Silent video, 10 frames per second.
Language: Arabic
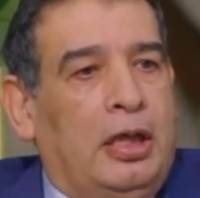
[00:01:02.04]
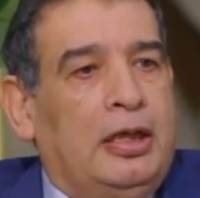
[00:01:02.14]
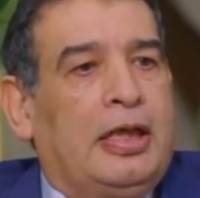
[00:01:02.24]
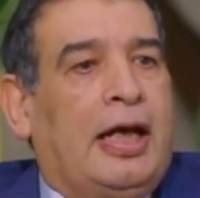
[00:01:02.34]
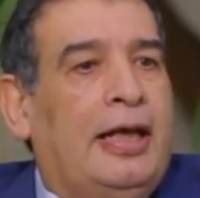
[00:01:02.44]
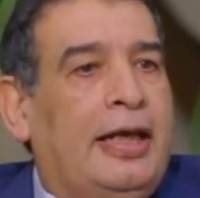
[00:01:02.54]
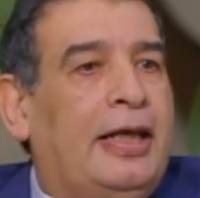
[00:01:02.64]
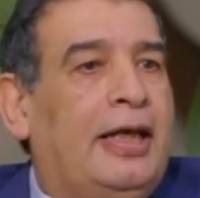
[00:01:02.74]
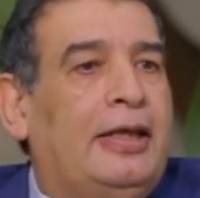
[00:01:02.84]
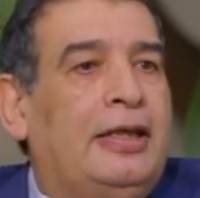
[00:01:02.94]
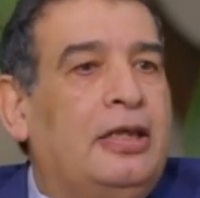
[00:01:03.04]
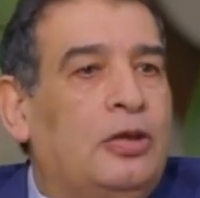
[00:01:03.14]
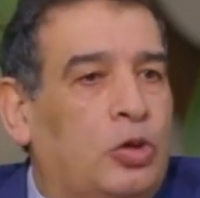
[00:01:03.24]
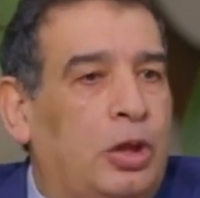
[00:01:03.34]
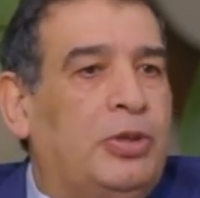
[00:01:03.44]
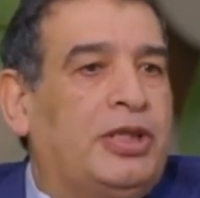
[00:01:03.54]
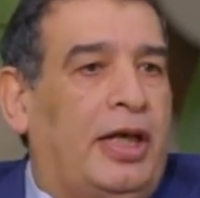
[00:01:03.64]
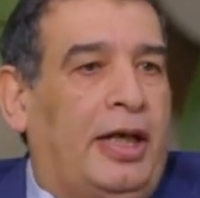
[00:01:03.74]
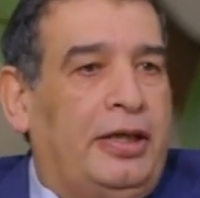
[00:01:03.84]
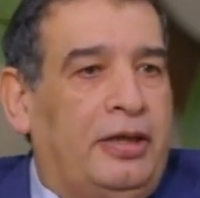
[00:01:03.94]
للخلايا اللي الانسولين
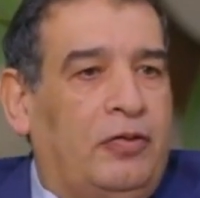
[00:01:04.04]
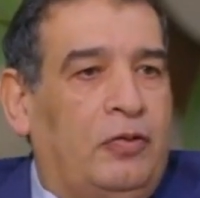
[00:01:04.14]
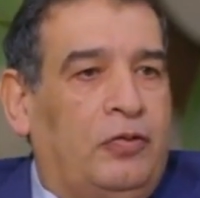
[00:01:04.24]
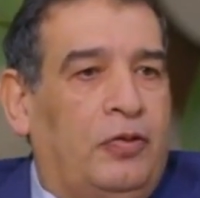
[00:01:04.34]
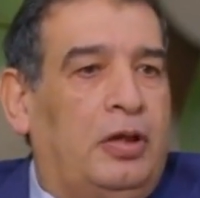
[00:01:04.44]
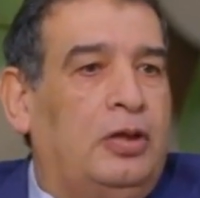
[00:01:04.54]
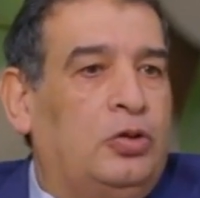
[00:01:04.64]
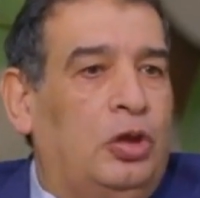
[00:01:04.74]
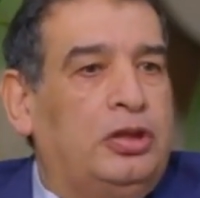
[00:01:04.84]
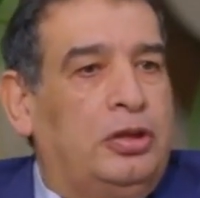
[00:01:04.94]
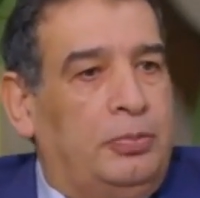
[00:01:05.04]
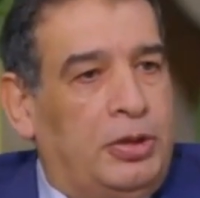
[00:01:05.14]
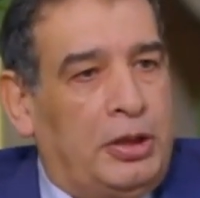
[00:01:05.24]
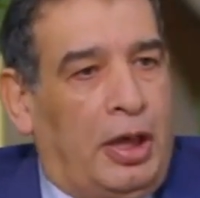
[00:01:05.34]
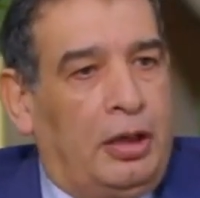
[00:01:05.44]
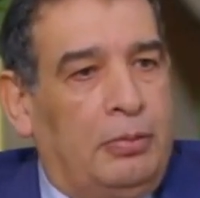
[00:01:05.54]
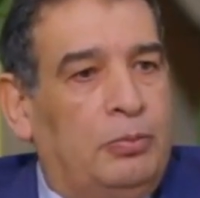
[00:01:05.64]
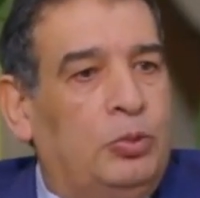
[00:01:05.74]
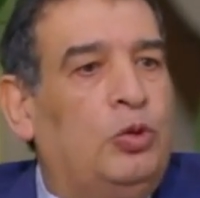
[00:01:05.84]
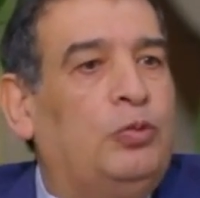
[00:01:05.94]
بيشتغل عليها فالانسولين بيشتغل
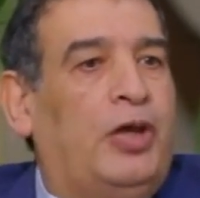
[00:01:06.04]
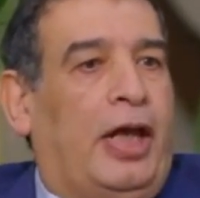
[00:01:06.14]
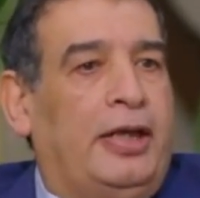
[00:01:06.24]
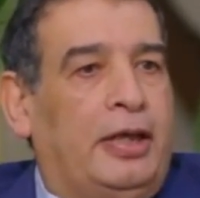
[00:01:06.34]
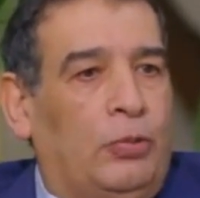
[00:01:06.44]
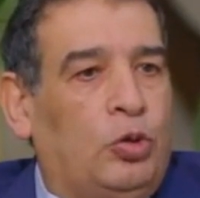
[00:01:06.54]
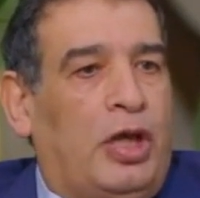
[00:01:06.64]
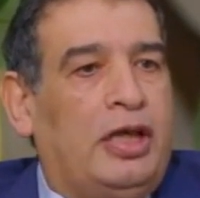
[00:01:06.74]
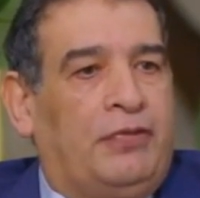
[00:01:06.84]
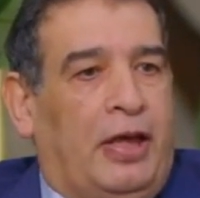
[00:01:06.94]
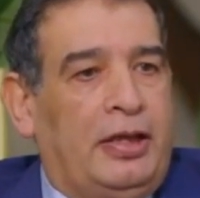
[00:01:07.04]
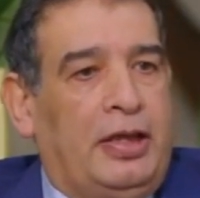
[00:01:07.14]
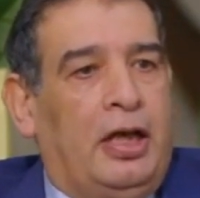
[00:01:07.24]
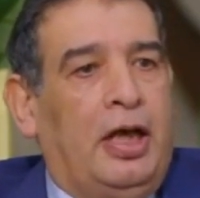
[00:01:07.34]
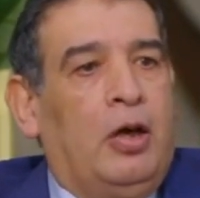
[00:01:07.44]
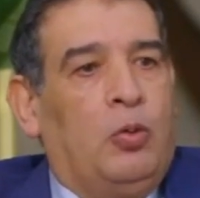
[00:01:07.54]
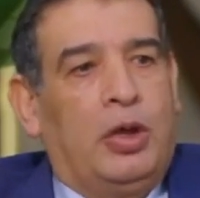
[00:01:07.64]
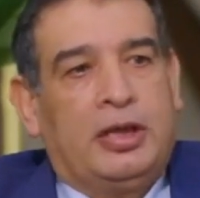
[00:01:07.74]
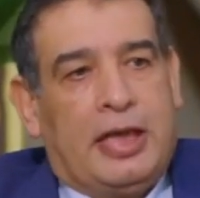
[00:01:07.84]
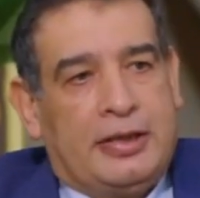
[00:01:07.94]
بدون فاعليه ملوش اي فاعليه
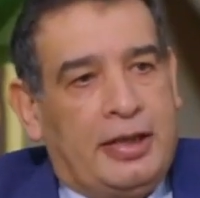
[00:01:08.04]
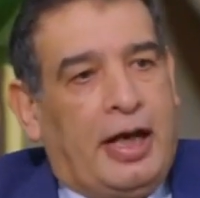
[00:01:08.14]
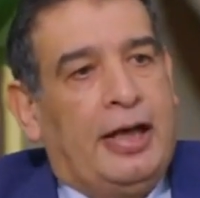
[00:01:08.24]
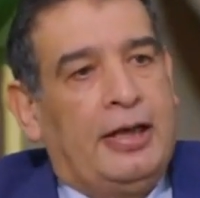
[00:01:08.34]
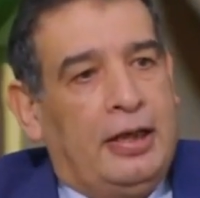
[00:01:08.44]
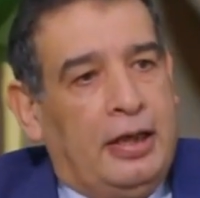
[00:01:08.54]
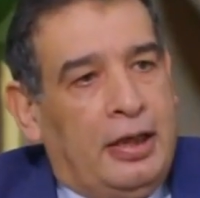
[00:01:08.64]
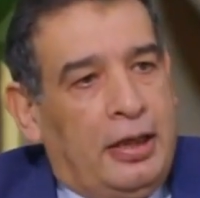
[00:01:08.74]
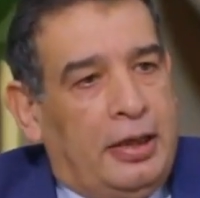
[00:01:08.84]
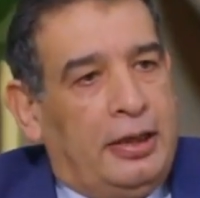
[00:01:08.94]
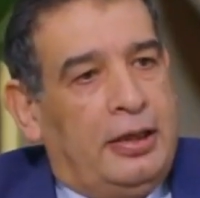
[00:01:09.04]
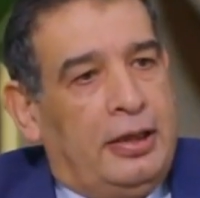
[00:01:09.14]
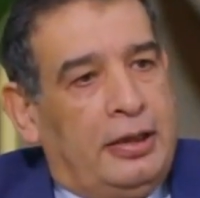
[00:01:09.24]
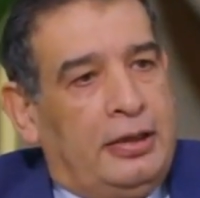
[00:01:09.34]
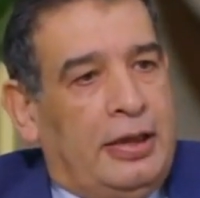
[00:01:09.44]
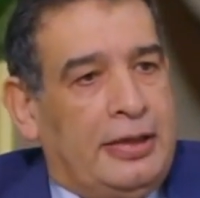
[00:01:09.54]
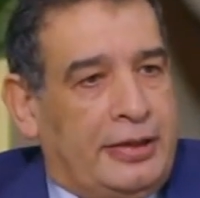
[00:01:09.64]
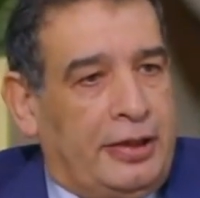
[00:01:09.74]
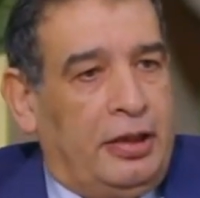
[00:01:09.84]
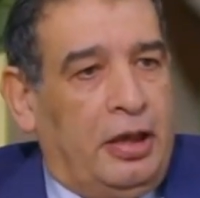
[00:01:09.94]
ولا تاثير على آه،
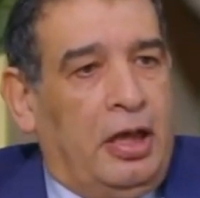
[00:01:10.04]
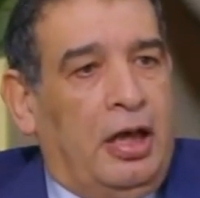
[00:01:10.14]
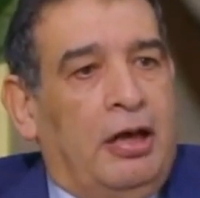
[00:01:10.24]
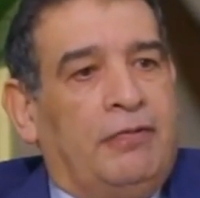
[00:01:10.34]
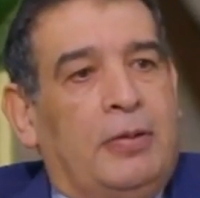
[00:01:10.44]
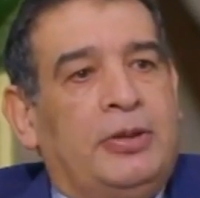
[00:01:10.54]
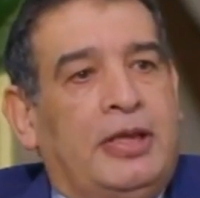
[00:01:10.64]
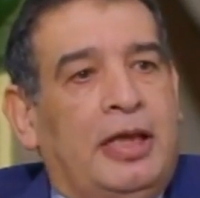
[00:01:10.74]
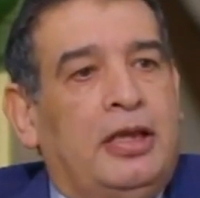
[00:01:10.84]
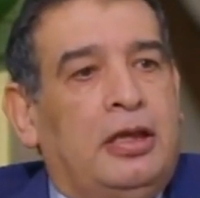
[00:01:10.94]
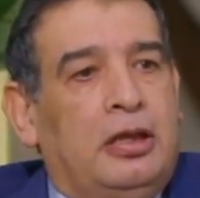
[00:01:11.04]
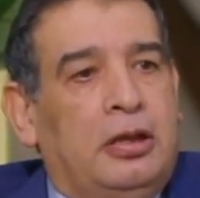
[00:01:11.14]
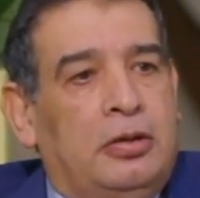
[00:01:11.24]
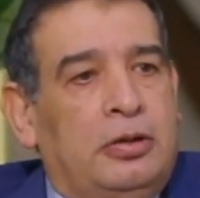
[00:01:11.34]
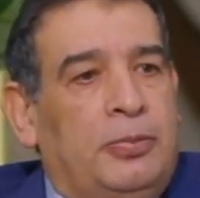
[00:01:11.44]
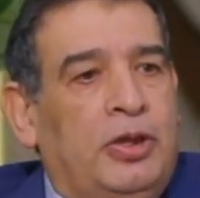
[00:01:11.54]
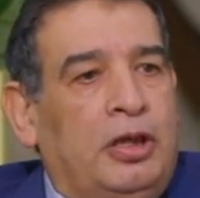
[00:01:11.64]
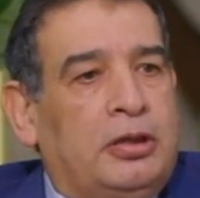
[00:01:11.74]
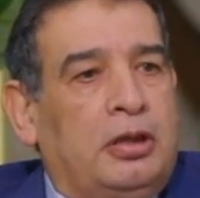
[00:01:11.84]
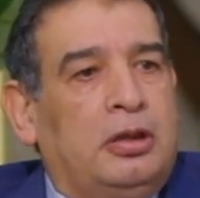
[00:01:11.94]
الانسجه فبالتالي
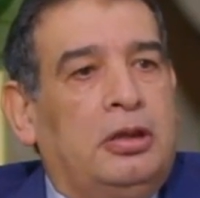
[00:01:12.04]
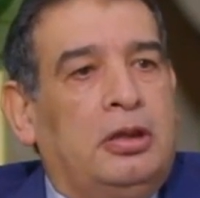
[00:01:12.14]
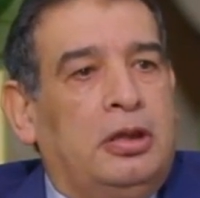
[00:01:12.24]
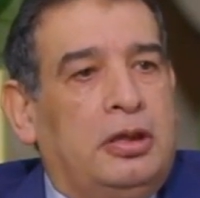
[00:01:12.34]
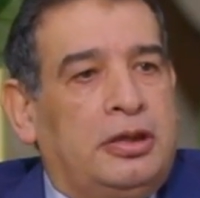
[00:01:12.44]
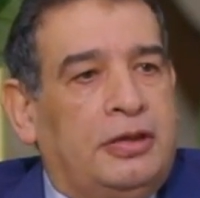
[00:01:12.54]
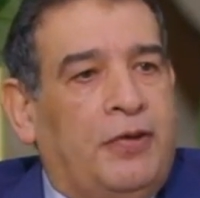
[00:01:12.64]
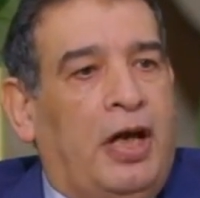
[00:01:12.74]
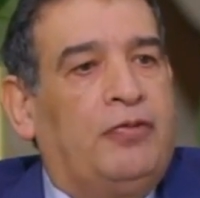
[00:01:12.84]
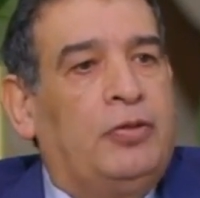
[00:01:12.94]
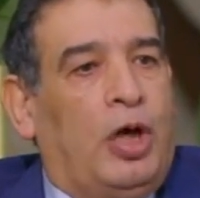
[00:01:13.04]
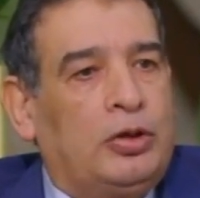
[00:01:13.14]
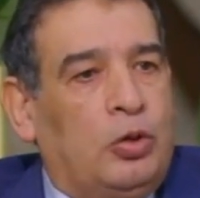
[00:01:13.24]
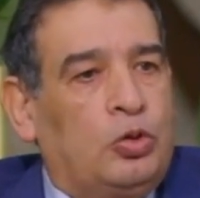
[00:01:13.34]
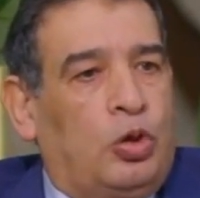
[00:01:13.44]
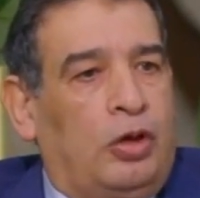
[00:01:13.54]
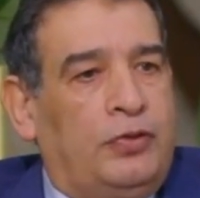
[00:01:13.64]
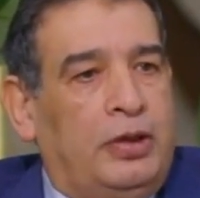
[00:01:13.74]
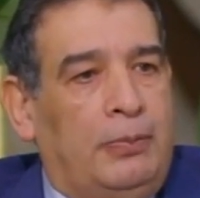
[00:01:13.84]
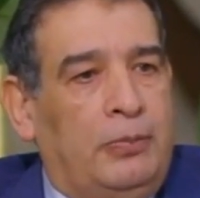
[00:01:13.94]
بيحصل ارتفاع في معدل السكر
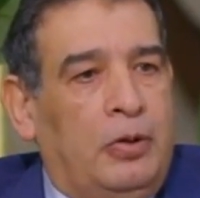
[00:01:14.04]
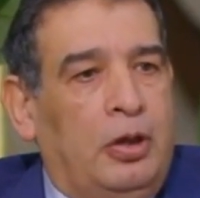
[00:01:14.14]
في الدم